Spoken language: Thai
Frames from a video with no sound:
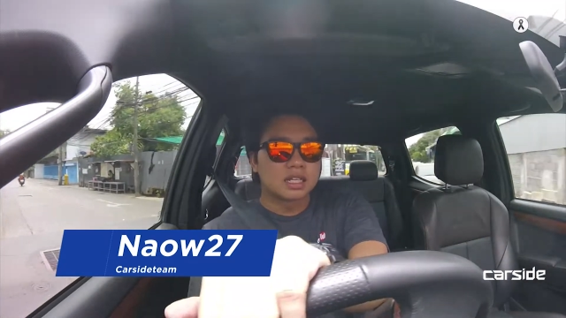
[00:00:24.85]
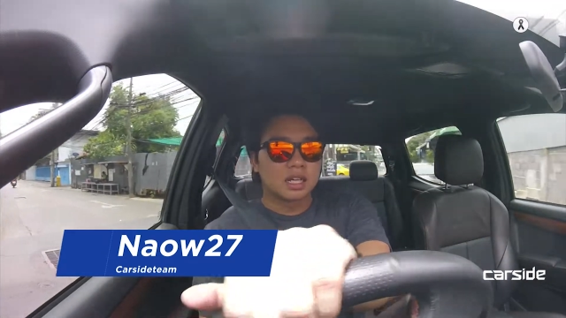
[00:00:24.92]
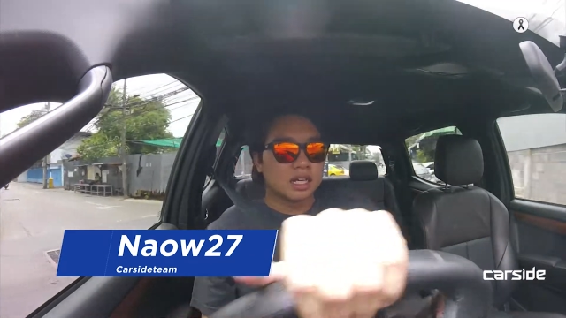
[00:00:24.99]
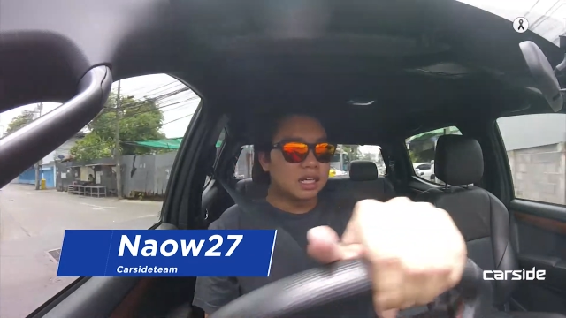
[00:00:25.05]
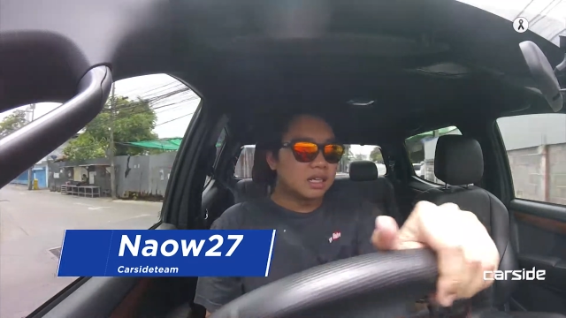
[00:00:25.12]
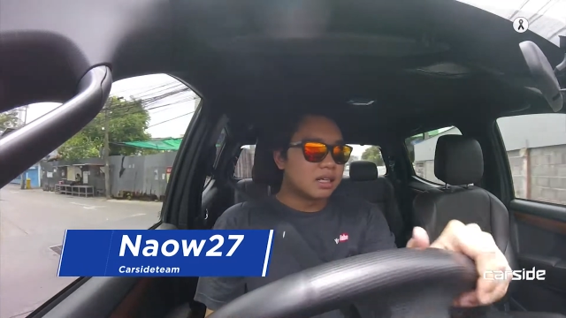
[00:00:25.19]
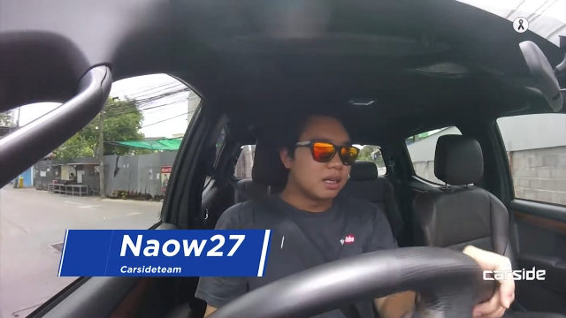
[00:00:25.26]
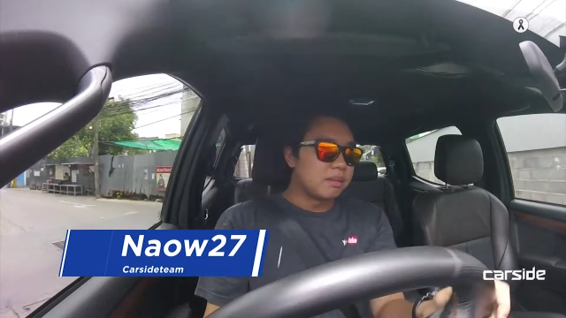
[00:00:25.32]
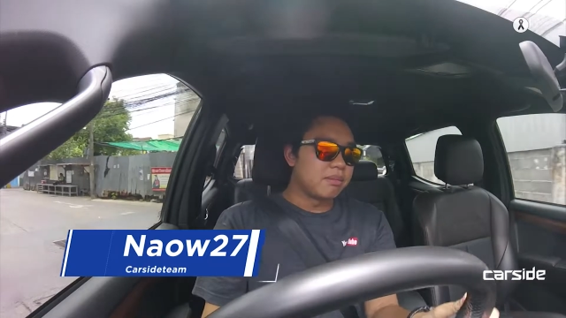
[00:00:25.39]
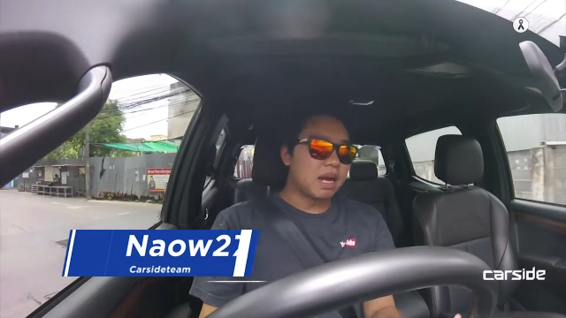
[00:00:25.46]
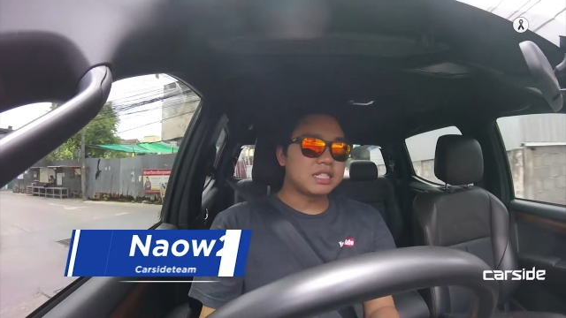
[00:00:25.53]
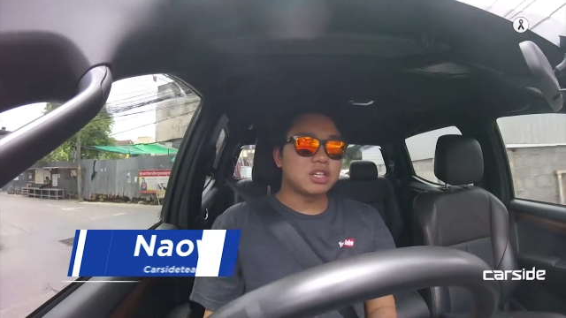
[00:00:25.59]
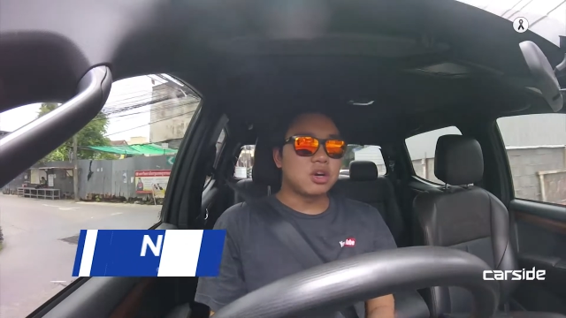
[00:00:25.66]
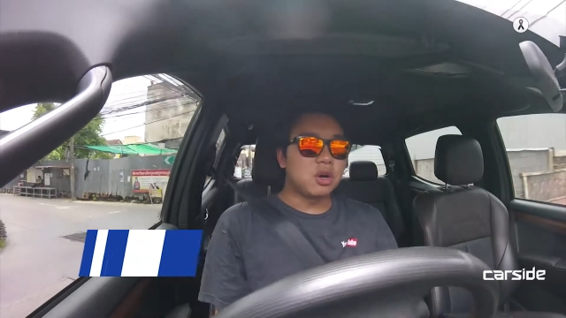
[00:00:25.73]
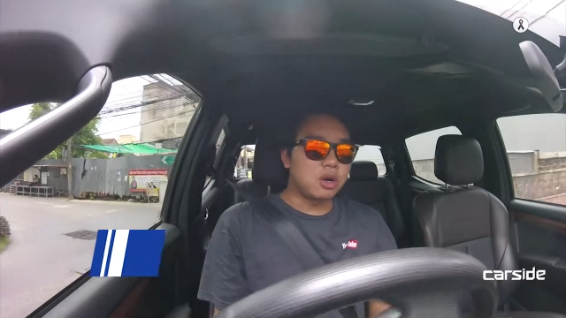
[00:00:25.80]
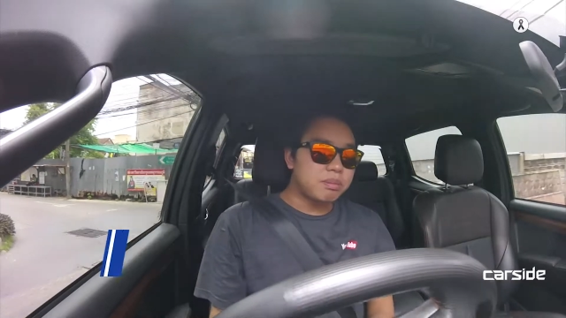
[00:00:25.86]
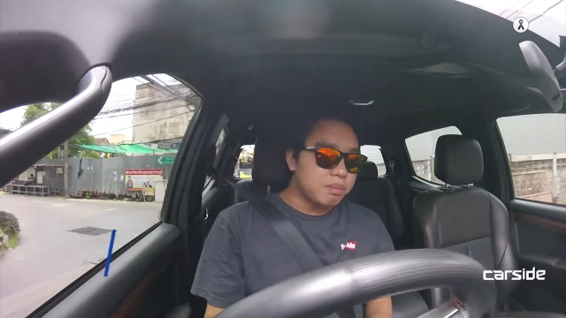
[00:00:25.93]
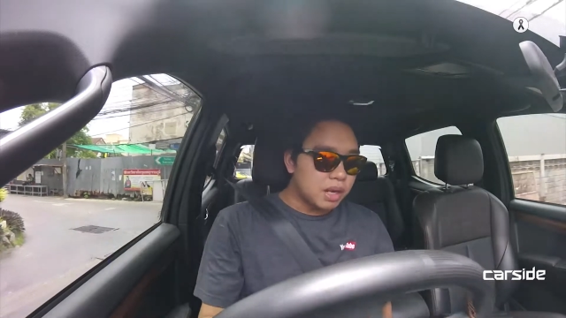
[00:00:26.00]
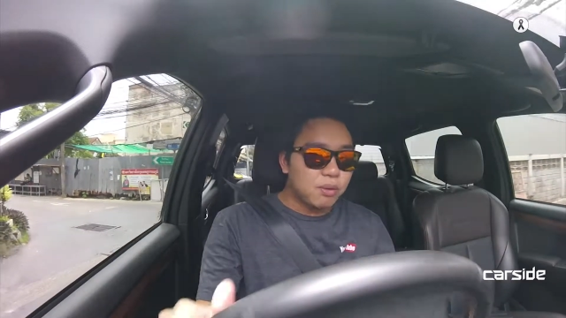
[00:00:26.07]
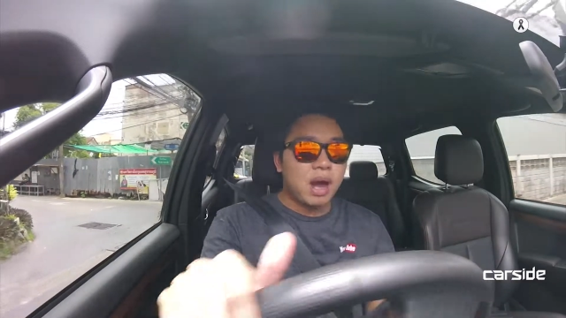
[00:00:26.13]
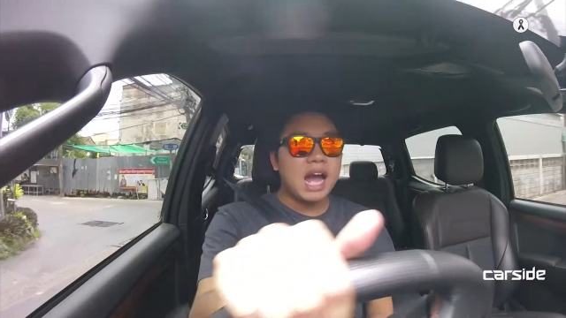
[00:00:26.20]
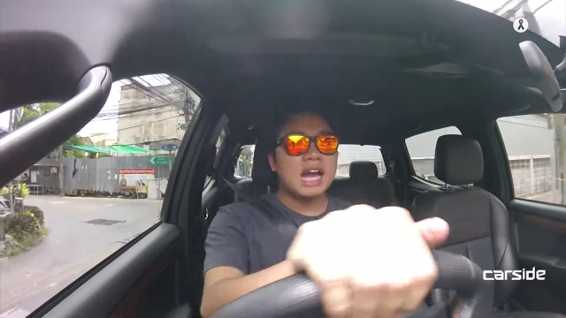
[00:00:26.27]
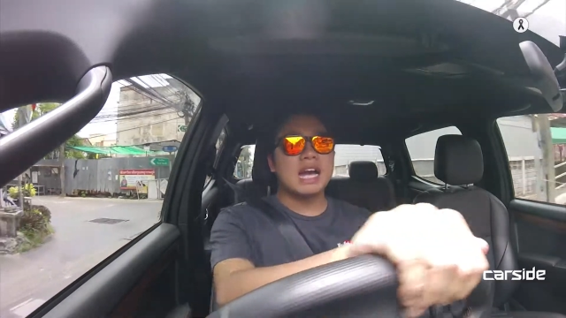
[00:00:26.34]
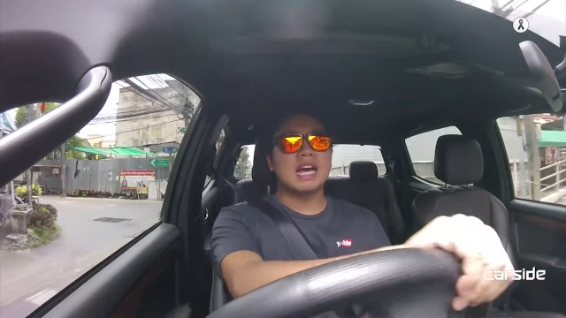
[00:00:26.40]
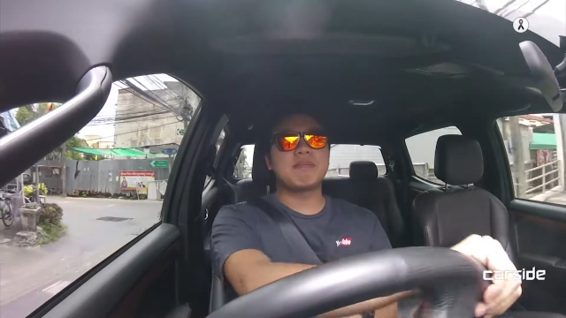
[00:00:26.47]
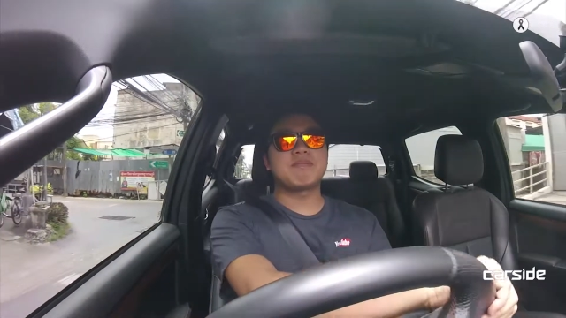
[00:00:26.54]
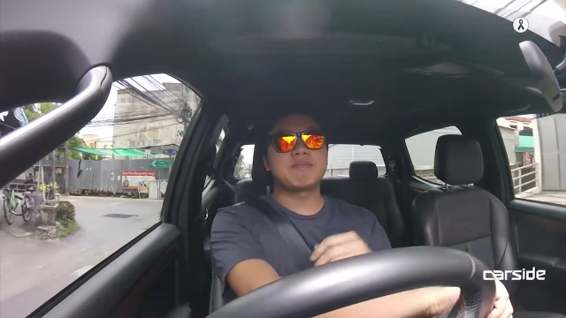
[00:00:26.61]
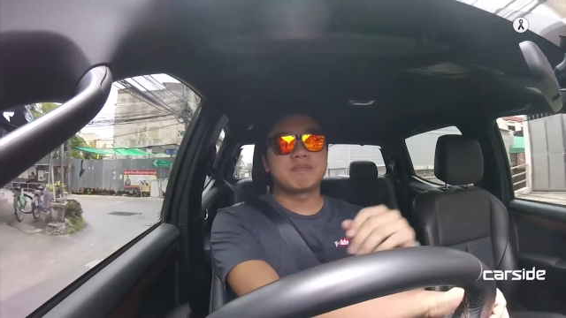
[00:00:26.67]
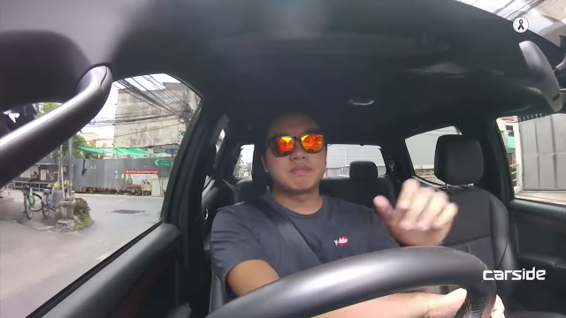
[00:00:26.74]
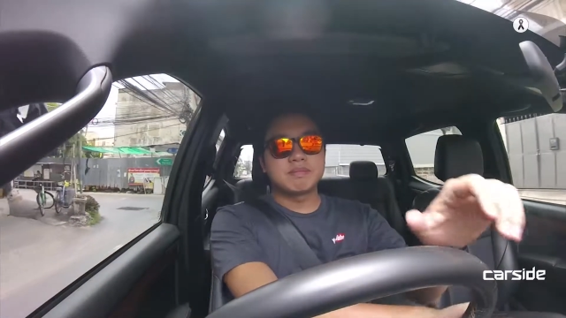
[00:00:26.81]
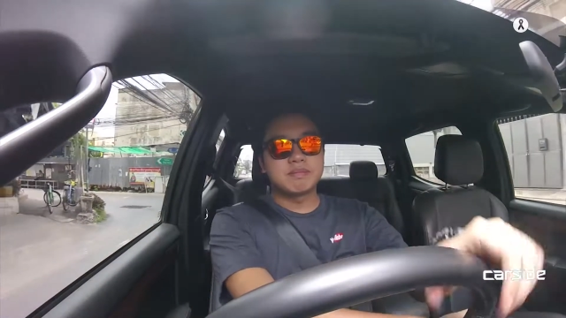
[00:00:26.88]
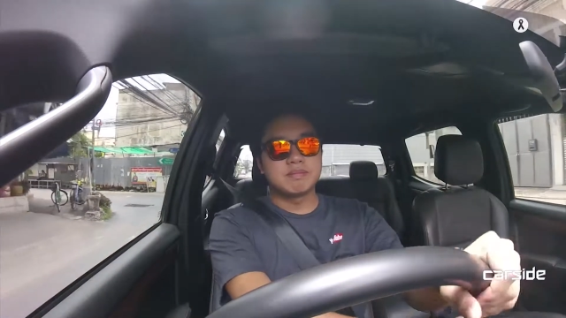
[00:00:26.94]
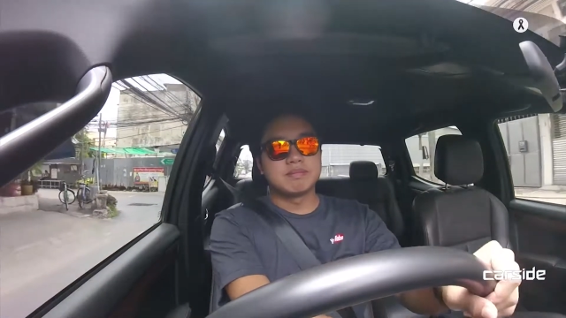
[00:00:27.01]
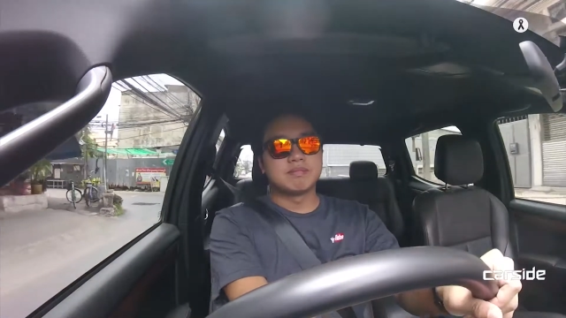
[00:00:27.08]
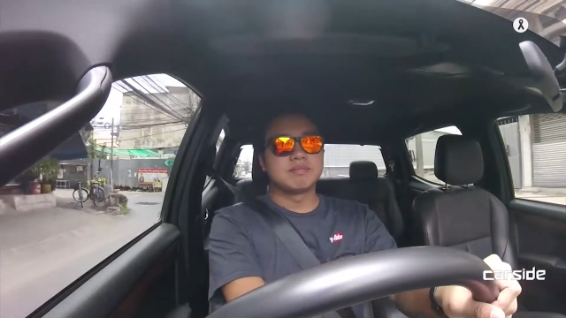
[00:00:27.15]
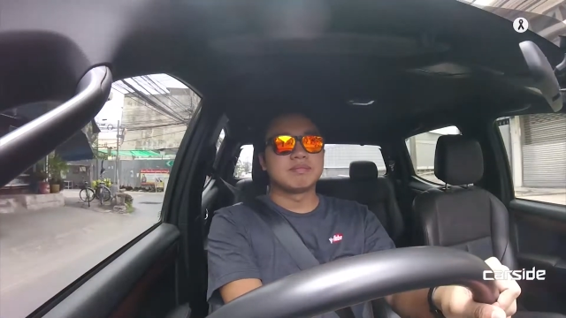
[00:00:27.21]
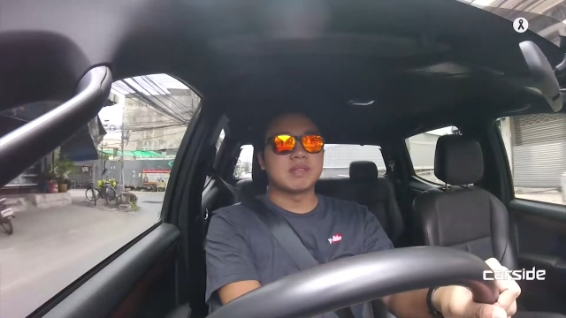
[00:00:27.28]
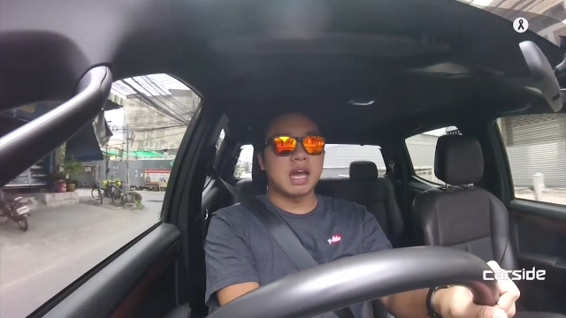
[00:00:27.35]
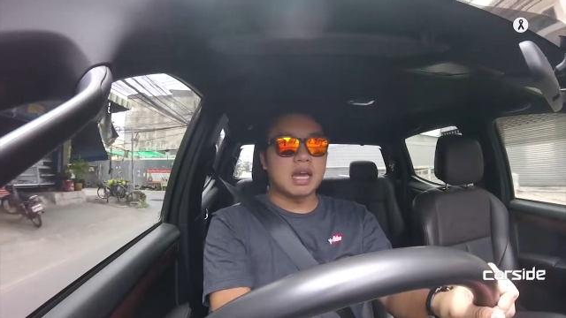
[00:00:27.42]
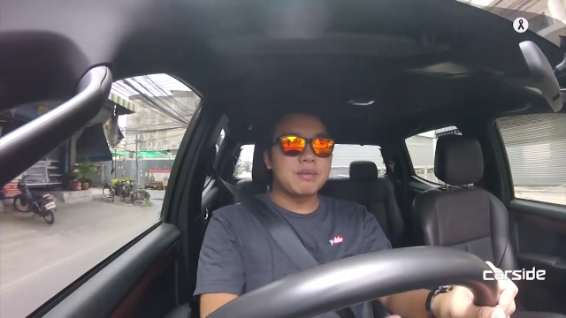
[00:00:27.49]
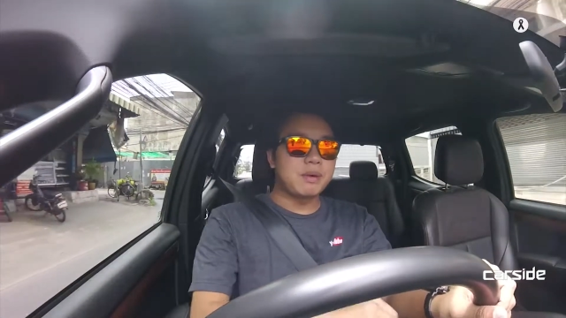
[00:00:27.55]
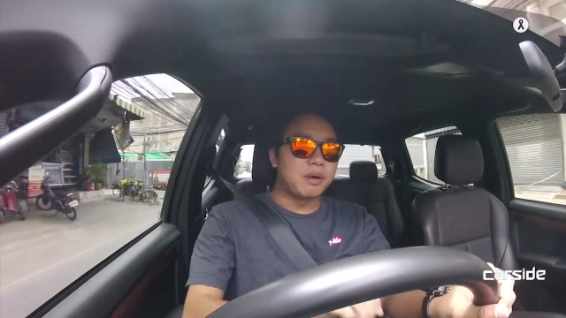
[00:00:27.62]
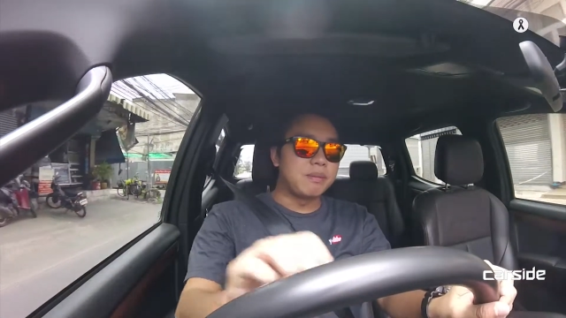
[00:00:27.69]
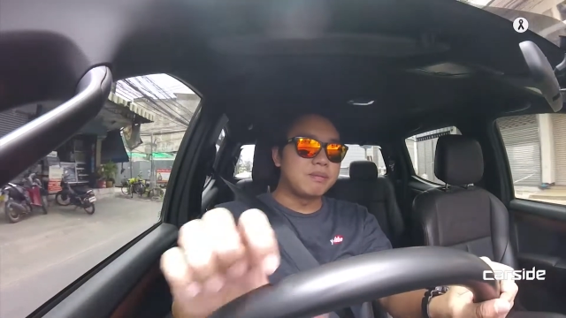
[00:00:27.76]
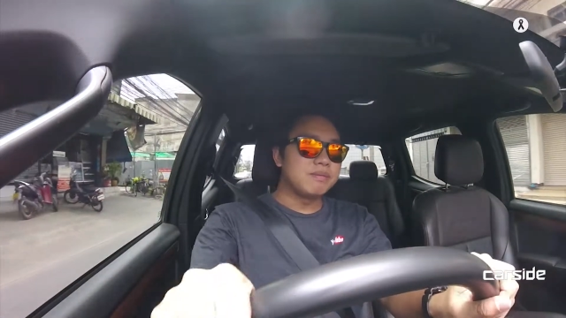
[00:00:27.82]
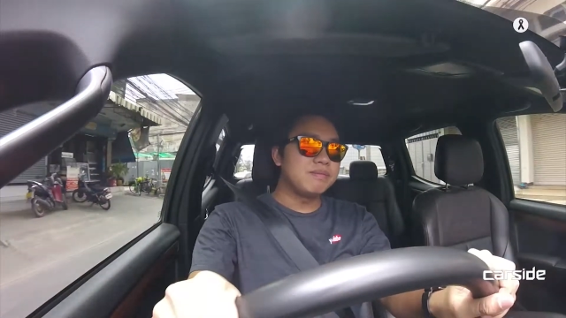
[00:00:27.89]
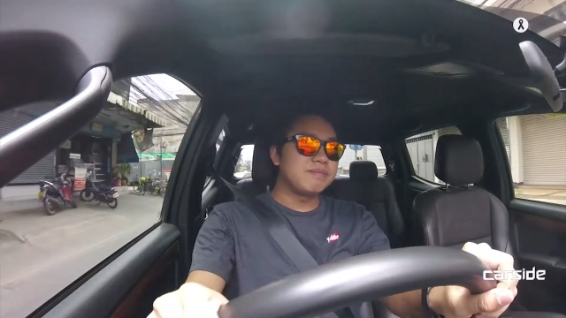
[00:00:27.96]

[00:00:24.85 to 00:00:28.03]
คือมันสองคนไม่ว่างครับ ให้ผม